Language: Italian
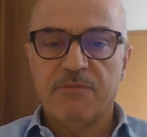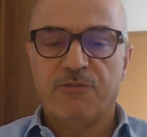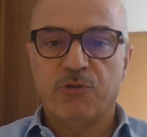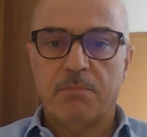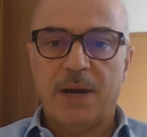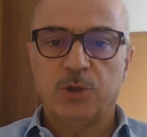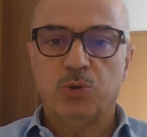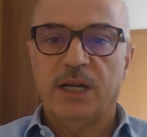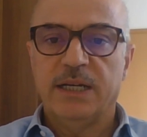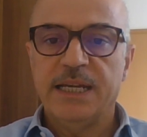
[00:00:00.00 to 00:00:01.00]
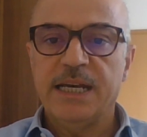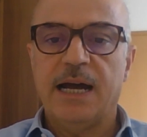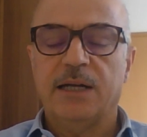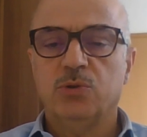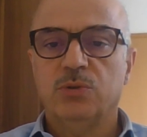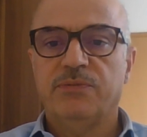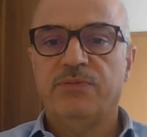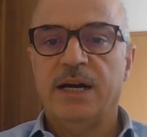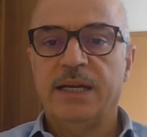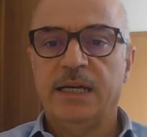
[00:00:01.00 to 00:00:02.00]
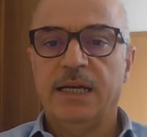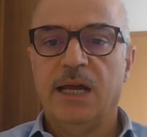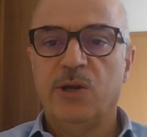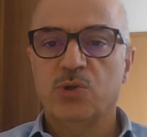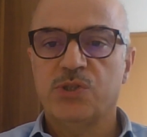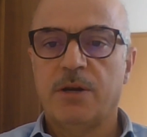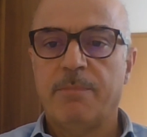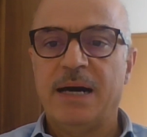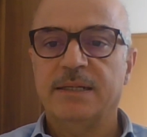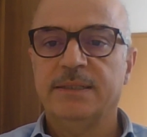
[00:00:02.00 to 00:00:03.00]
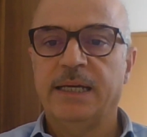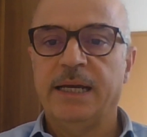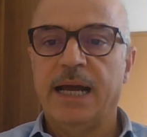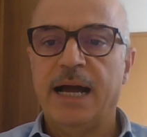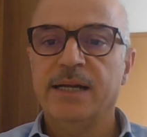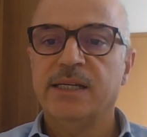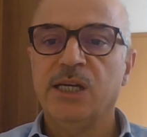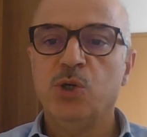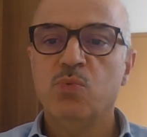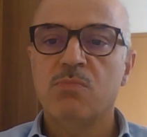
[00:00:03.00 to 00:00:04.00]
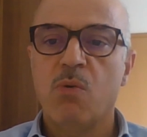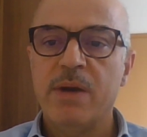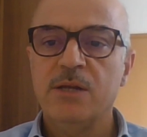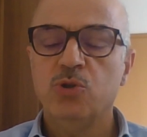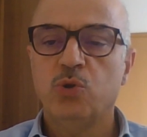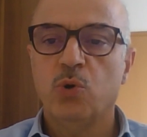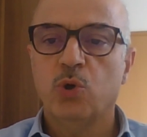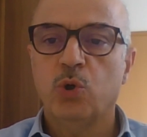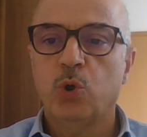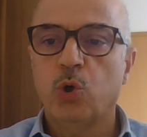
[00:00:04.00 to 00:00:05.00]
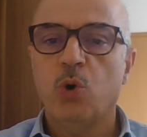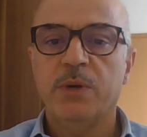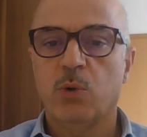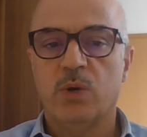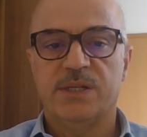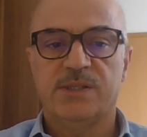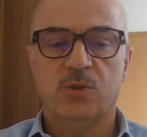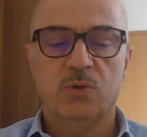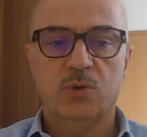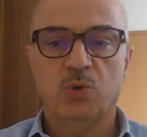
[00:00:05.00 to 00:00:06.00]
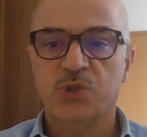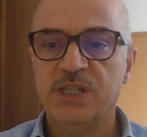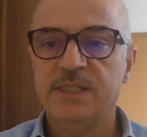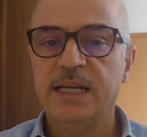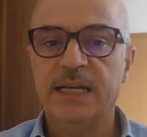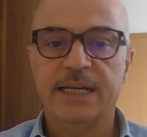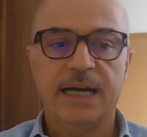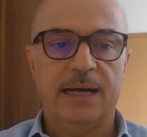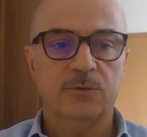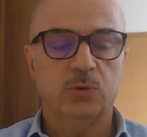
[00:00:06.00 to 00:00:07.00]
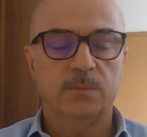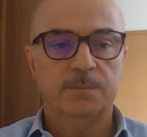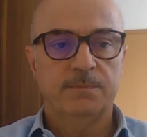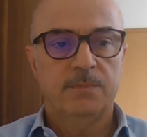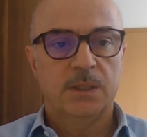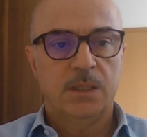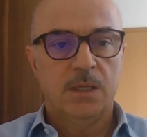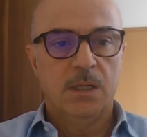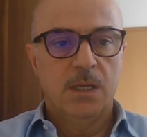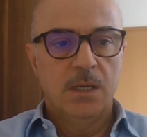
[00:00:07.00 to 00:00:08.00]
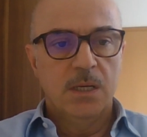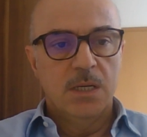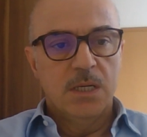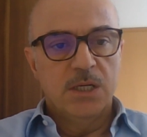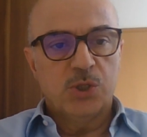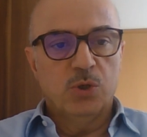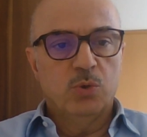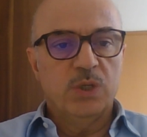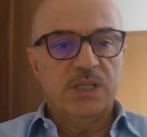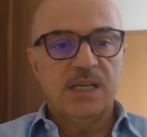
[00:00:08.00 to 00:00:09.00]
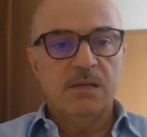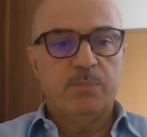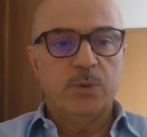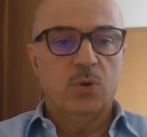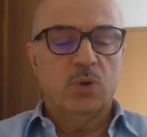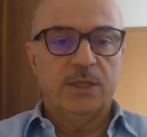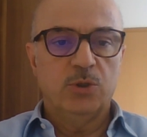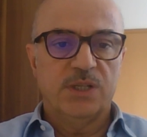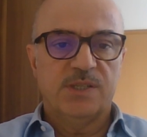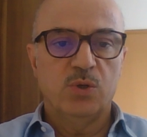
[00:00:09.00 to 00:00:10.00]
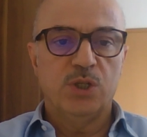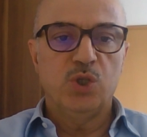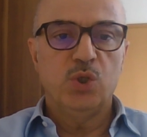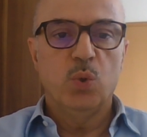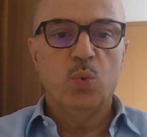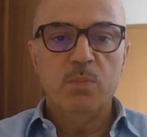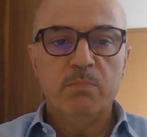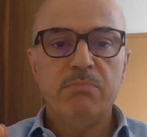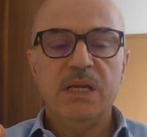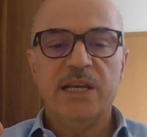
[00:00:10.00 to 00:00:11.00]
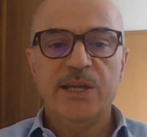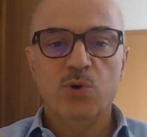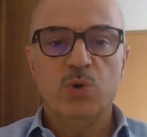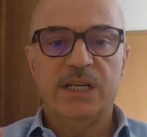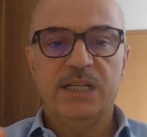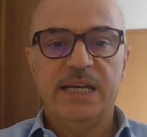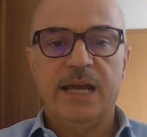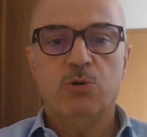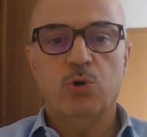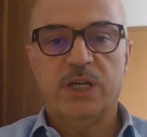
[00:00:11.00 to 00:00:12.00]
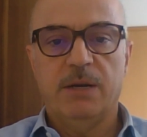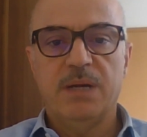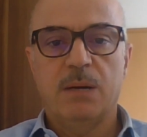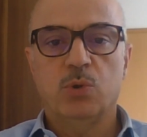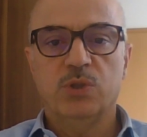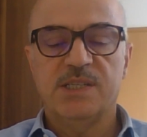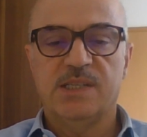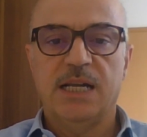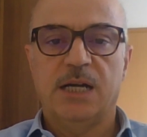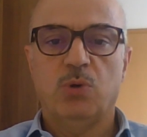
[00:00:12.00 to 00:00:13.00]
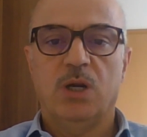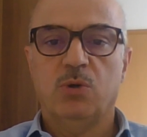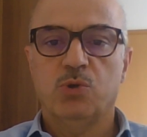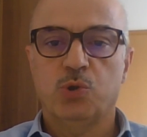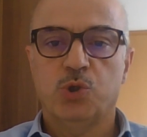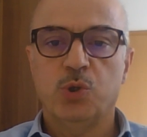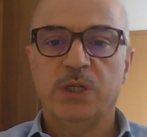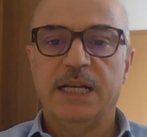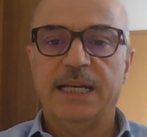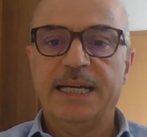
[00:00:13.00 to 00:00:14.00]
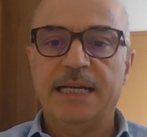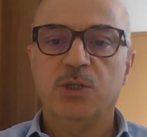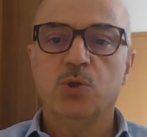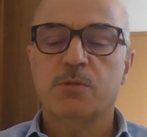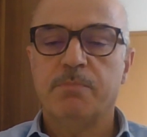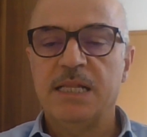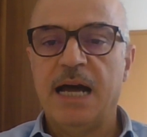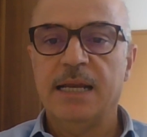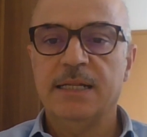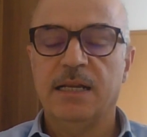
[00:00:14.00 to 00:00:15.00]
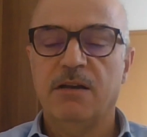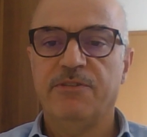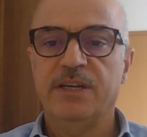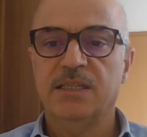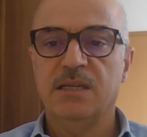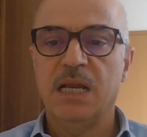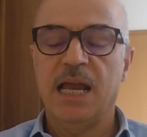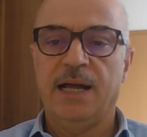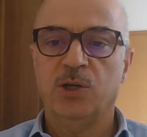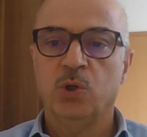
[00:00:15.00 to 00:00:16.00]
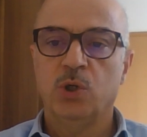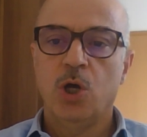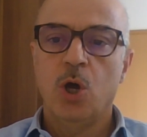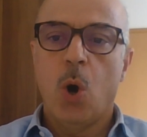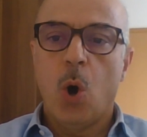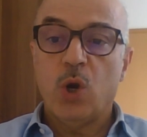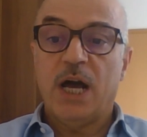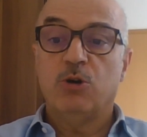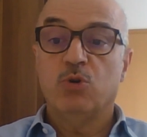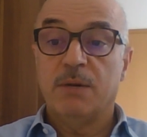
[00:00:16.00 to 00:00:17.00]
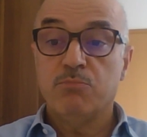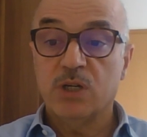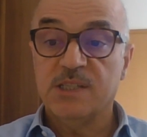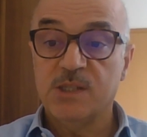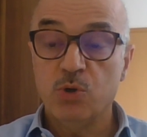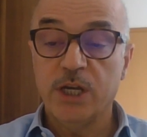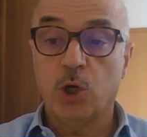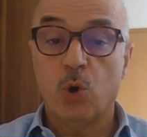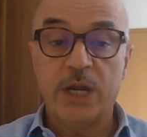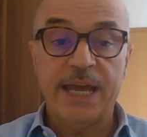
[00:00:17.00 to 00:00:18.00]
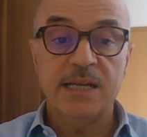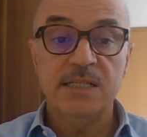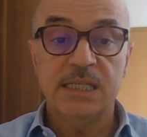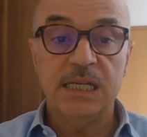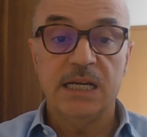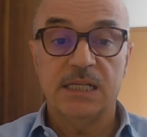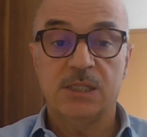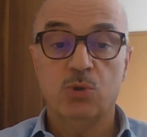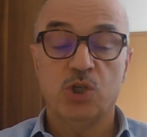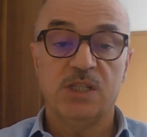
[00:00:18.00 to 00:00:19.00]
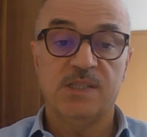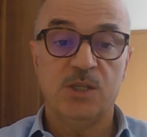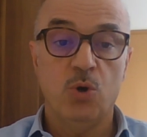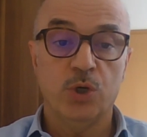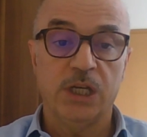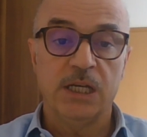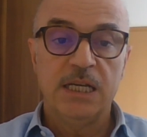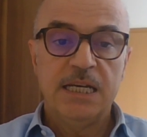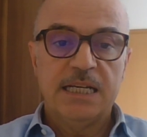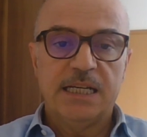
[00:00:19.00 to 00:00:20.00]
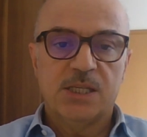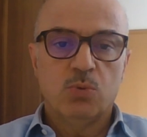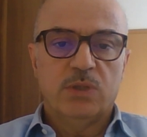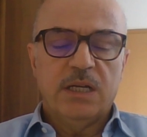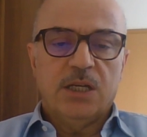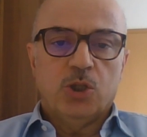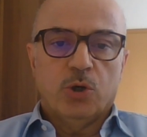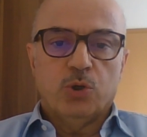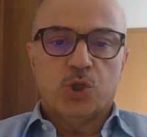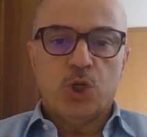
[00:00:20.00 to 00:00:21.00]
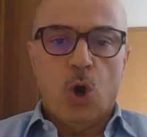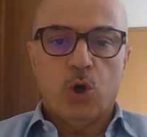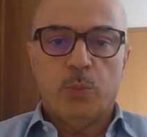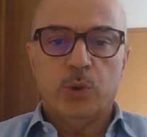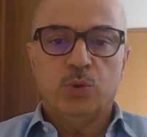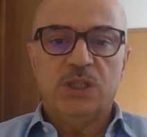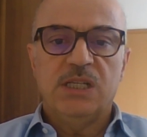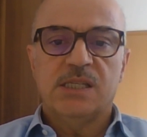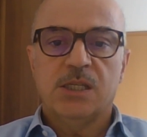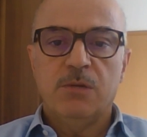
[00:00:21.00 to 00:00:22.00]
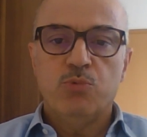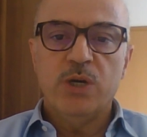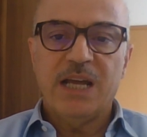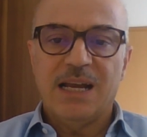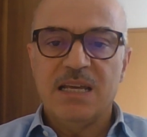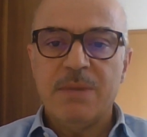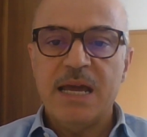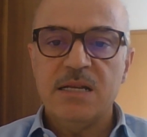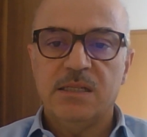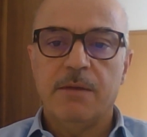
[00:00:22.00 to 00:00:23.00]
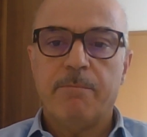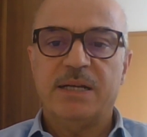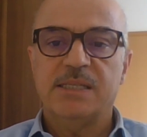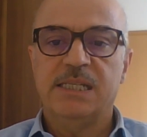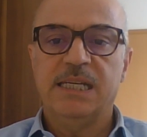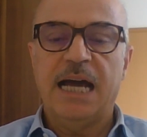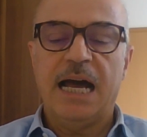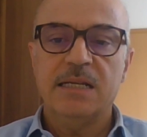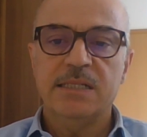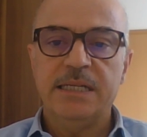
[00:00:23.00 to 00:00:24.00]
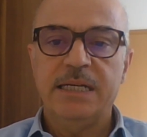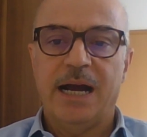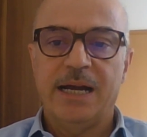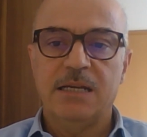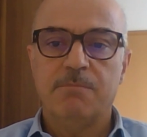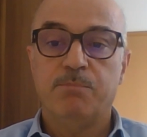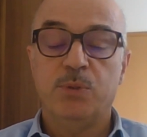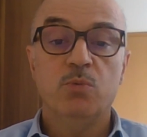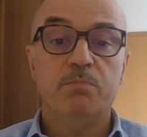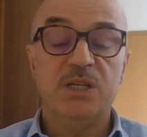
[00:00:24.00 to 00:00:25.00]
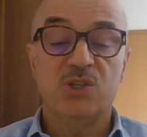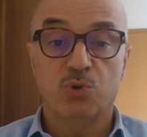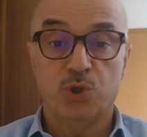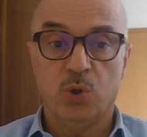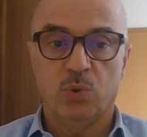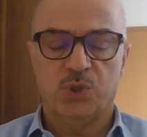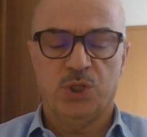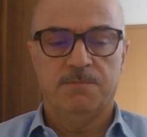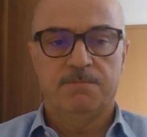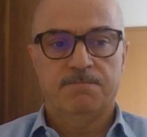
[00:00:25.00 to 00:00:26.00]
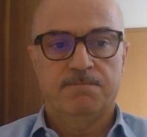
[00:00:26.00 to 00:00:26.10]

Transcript: informato e allineato e fare la nostra parte anche in un momento come questo, così delicato. Ne sono un esempio la donazione di un milione di euro che abbiamo destinato alla costruzione del grande ospedale della Fiera di Milano, o la collaborazione con enti e associazioni che sul territorio si occupano di distribuire alimenti e pasti caldi ai più bisognosi.